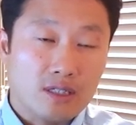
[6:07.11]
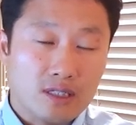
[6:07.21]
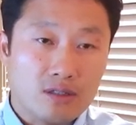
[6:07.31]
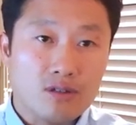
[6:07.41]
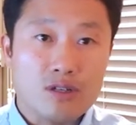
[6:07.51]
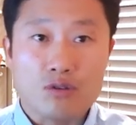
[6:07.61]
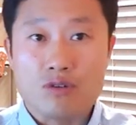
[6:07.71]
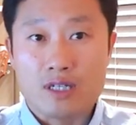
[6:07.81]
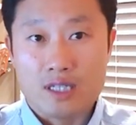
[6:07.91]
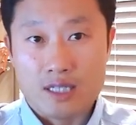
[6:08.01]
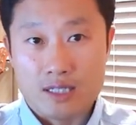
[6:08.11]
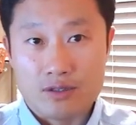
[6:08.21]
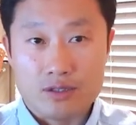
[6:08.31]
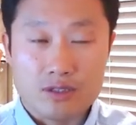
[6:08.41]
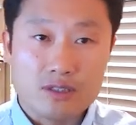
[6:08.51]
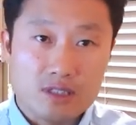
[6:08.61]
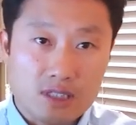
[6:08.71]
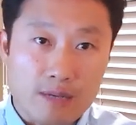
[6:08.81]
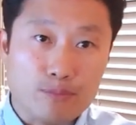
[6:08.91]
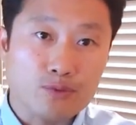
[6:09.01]
그런 걸 연구하게 된다는 거죠. 즉
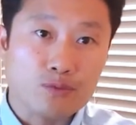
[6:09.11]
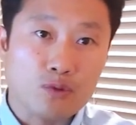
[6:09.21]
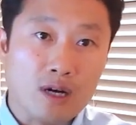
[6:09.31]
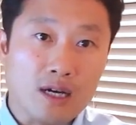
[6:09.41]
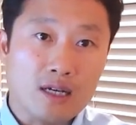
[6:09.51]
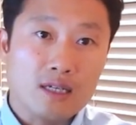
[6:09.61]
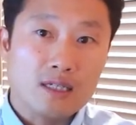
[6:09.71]
제품과